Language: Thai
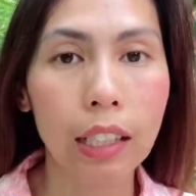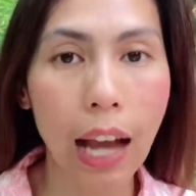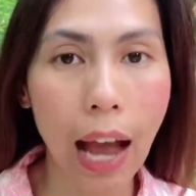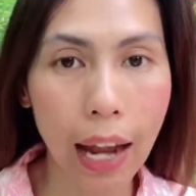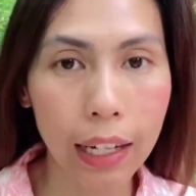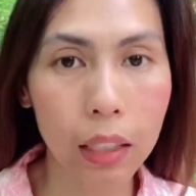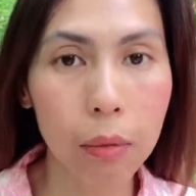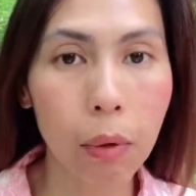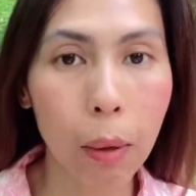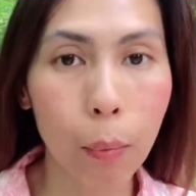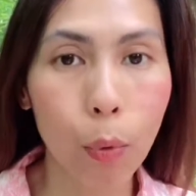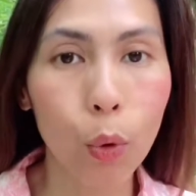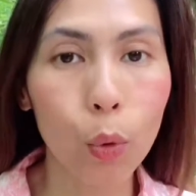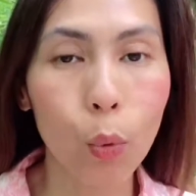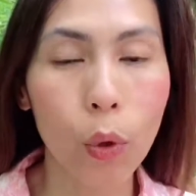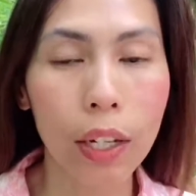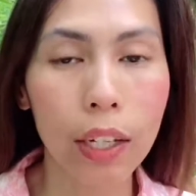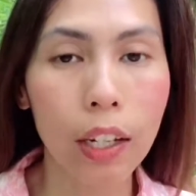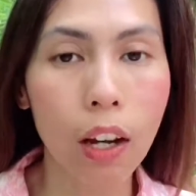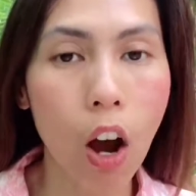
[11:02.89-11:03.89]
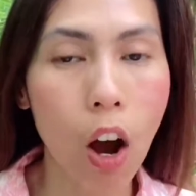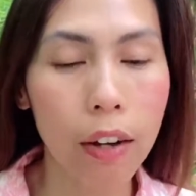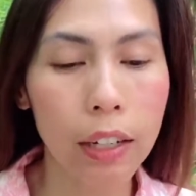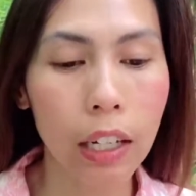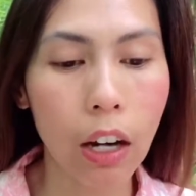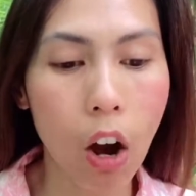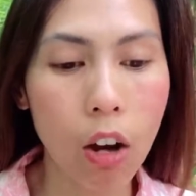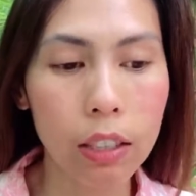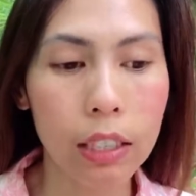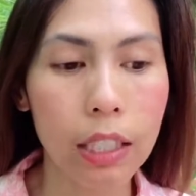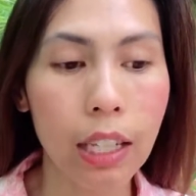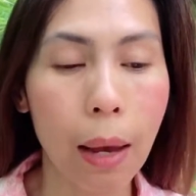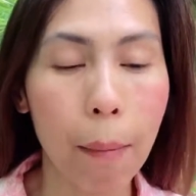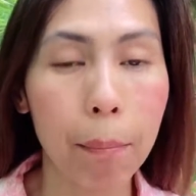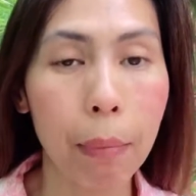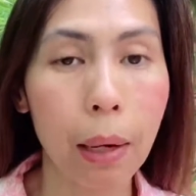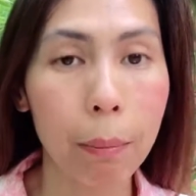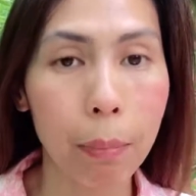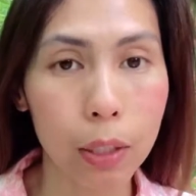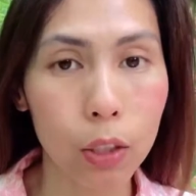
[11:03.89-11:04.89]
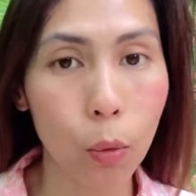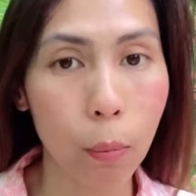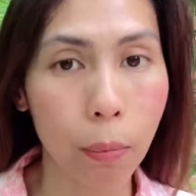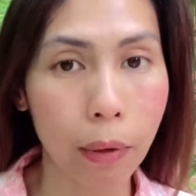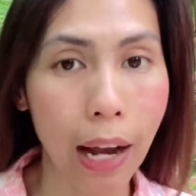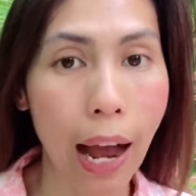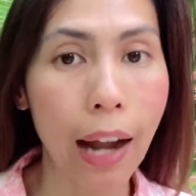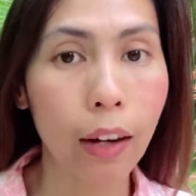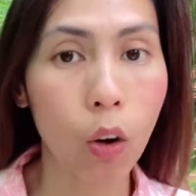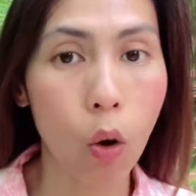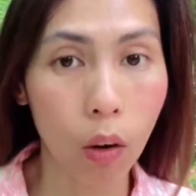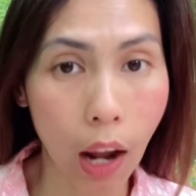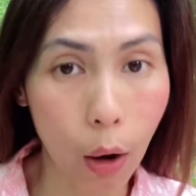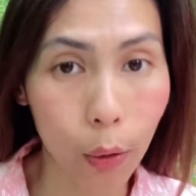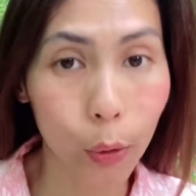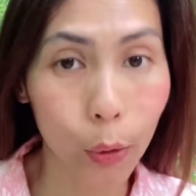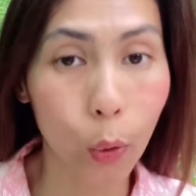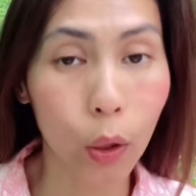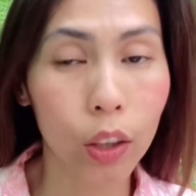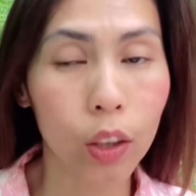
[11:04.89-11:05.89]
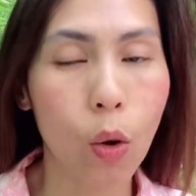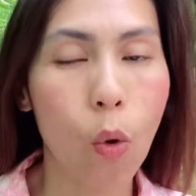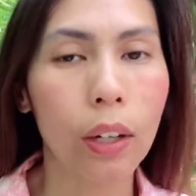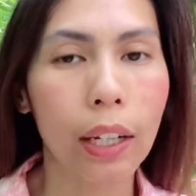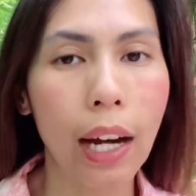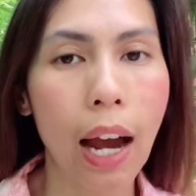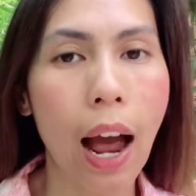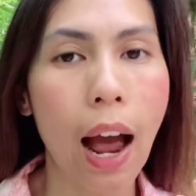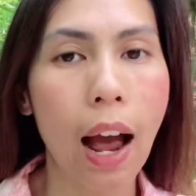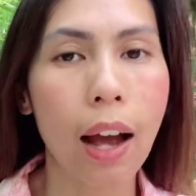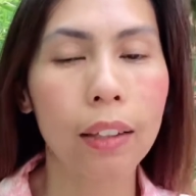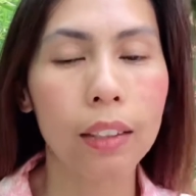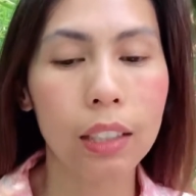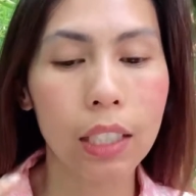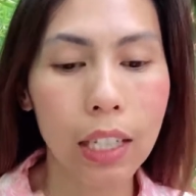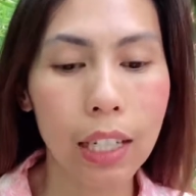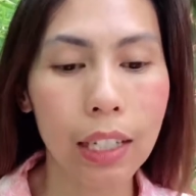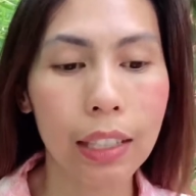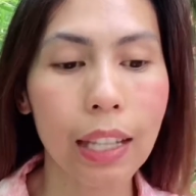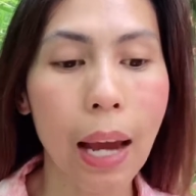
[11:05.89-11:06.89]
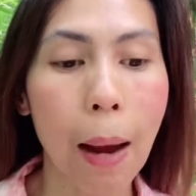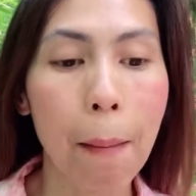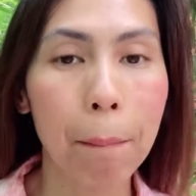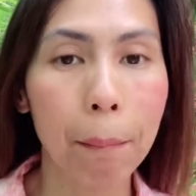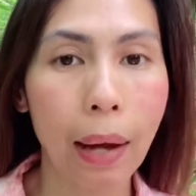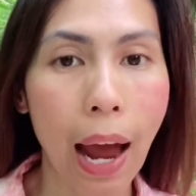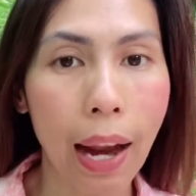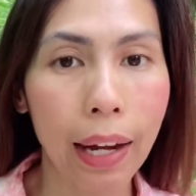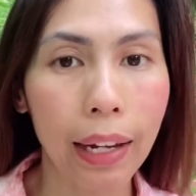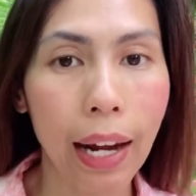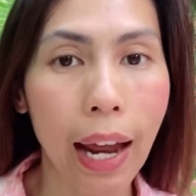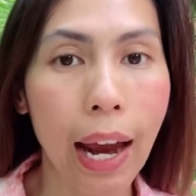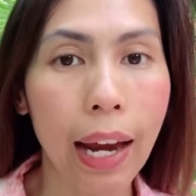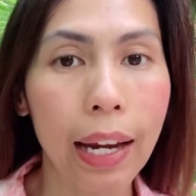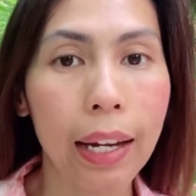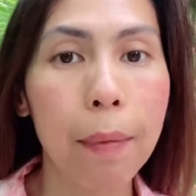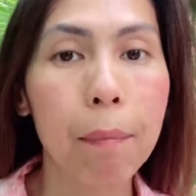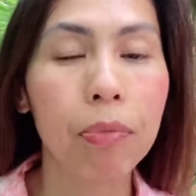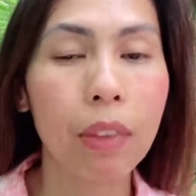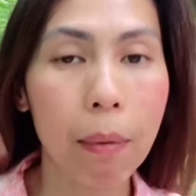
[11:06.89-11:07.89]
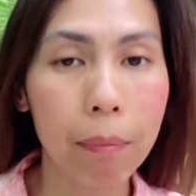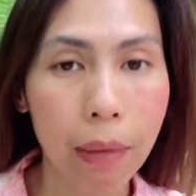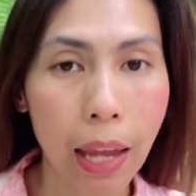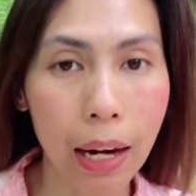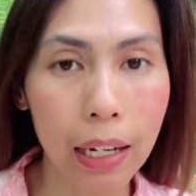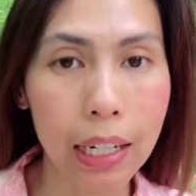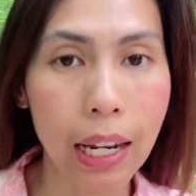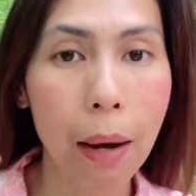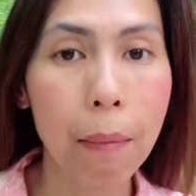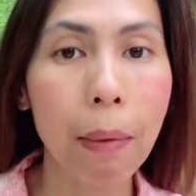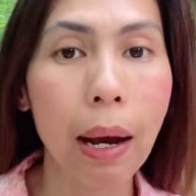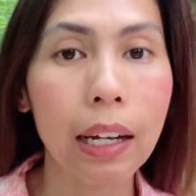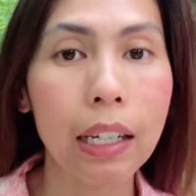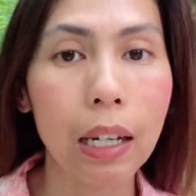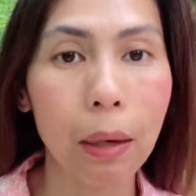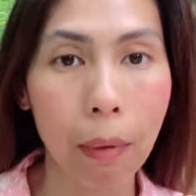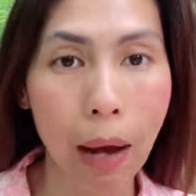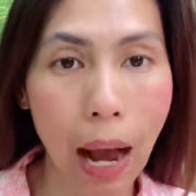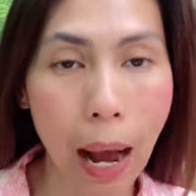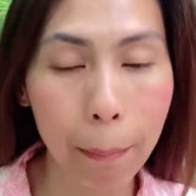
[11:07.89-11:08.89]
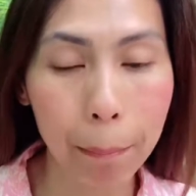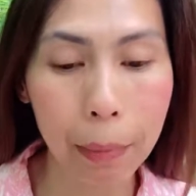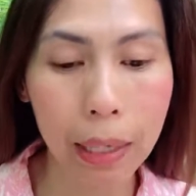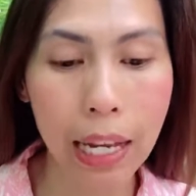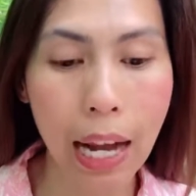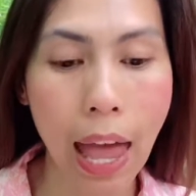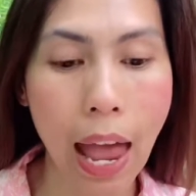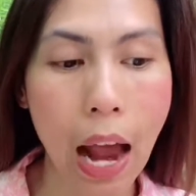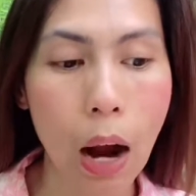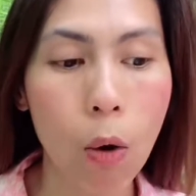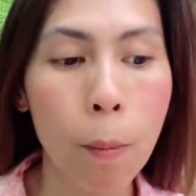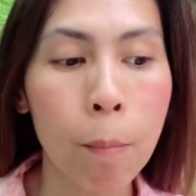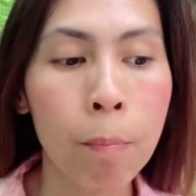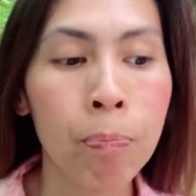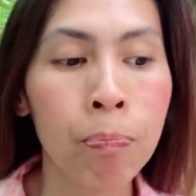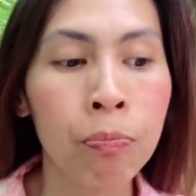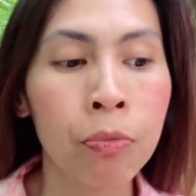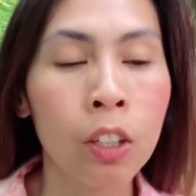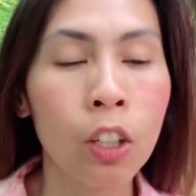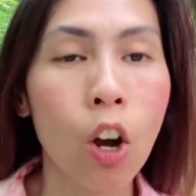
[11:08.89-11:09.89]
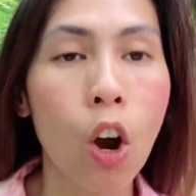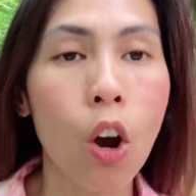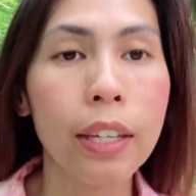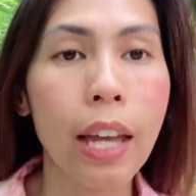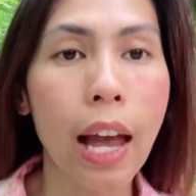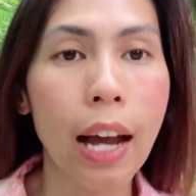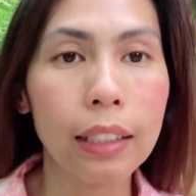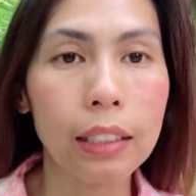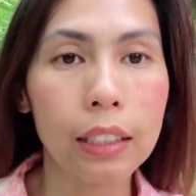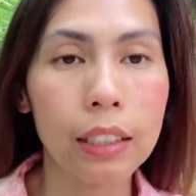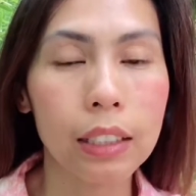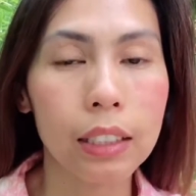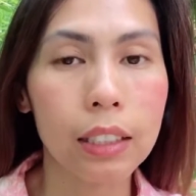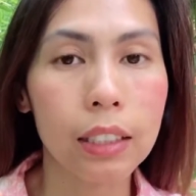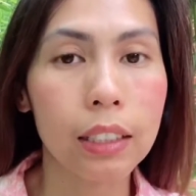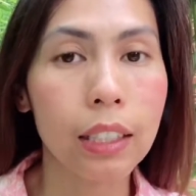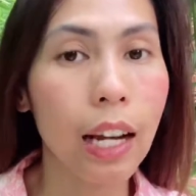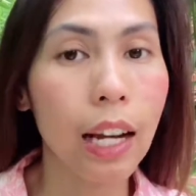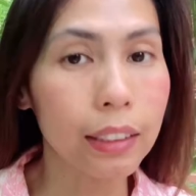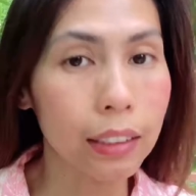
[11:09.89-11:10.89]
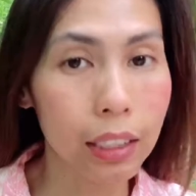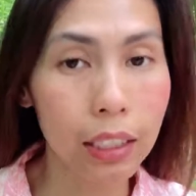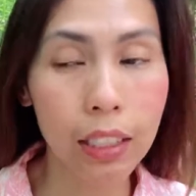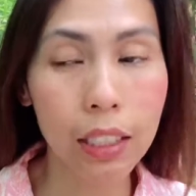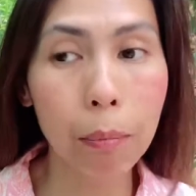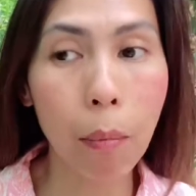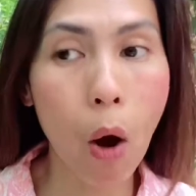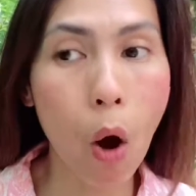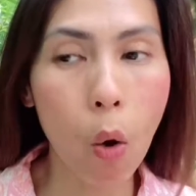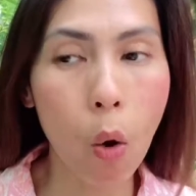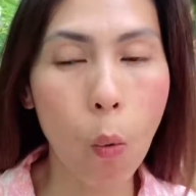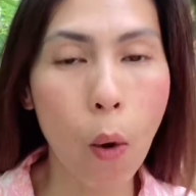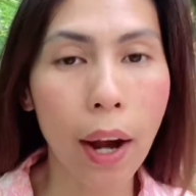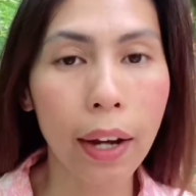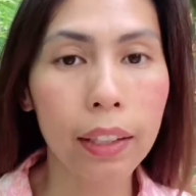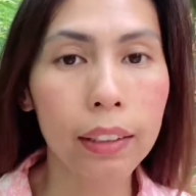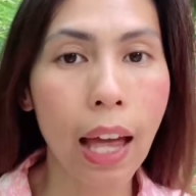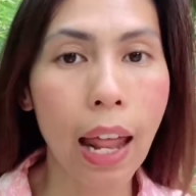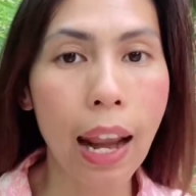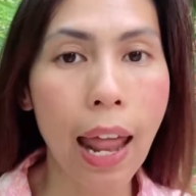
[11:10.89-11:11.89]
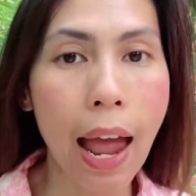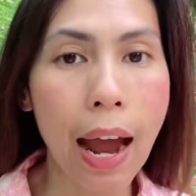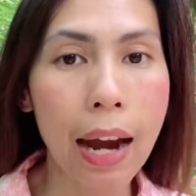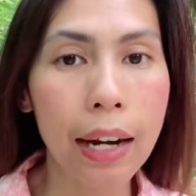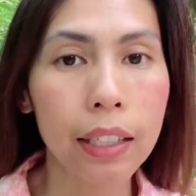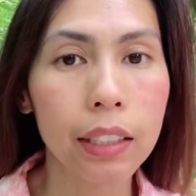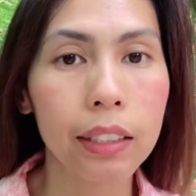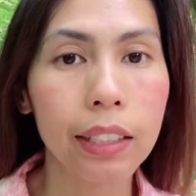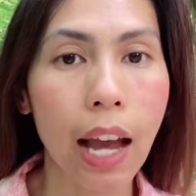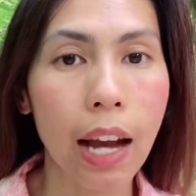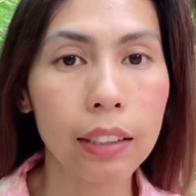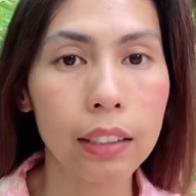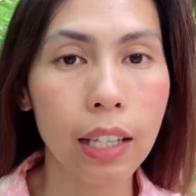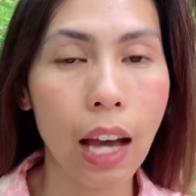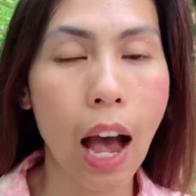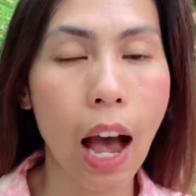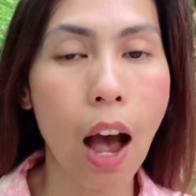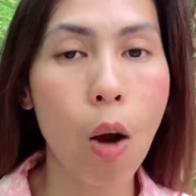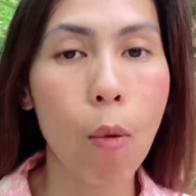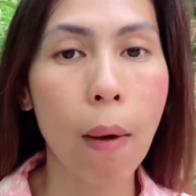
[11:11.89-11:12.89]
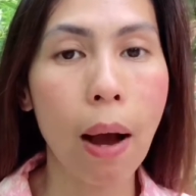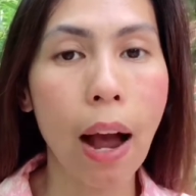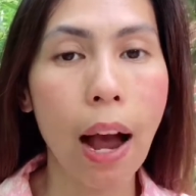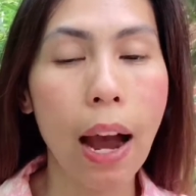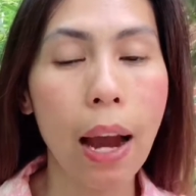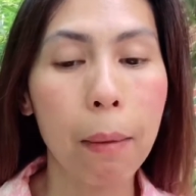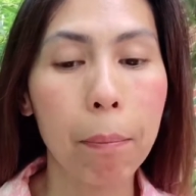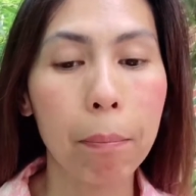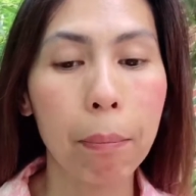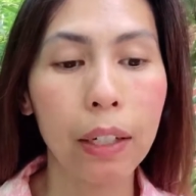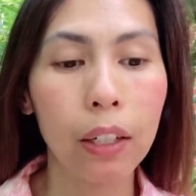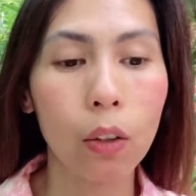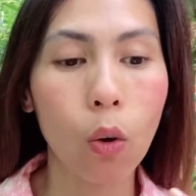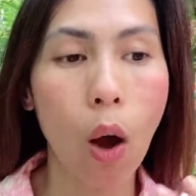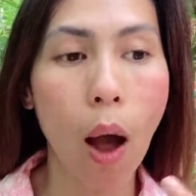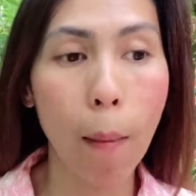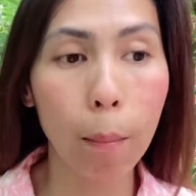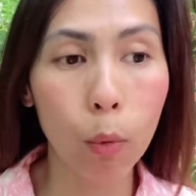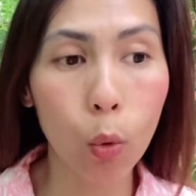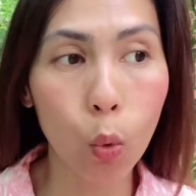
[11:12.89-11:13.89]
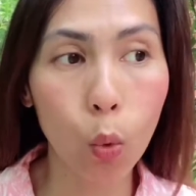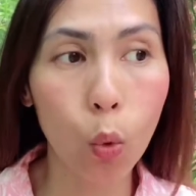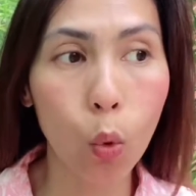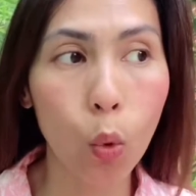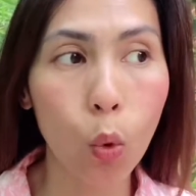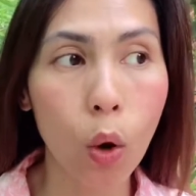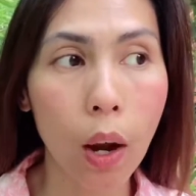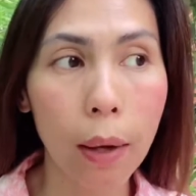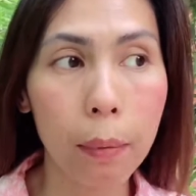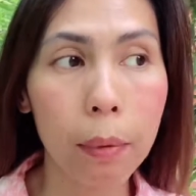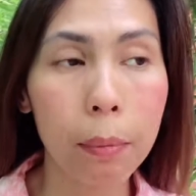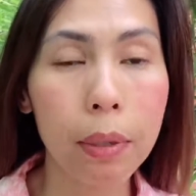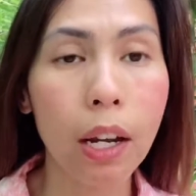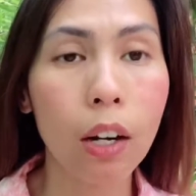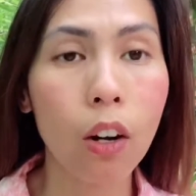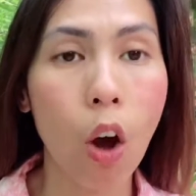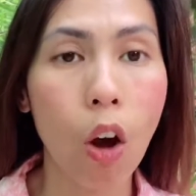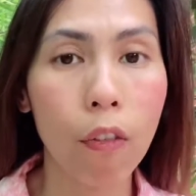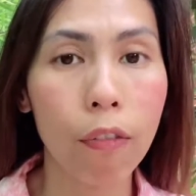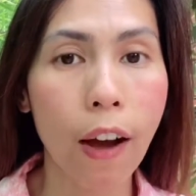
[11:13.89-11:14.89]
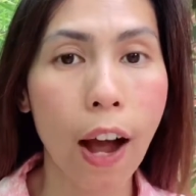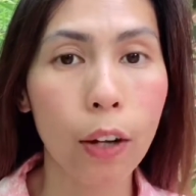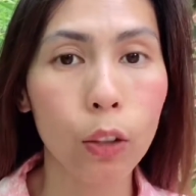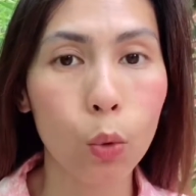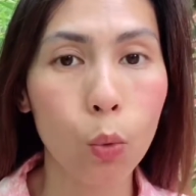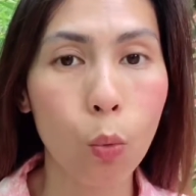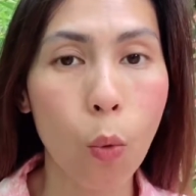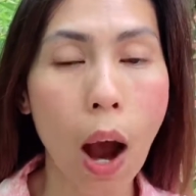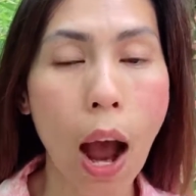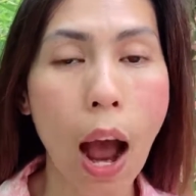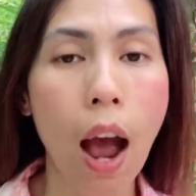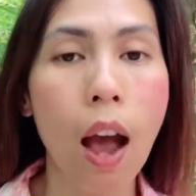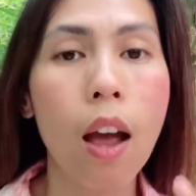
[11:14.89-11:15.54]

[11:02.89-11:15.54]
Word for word: การที่มาพูดวันนี้ข้อดีข้อเสียเป็นประสบการณ์ของเราโดยตรงนะคะที่ทำงานในตำแหน่งนี้มาเกือบ5 ปีแล้วก็อยากอย่างที่บอกไว้ตั้งแต่แรกคืออยากจะเอามาให้เป็นความรู้ให้เพื่อนๆลองฟังดูว่า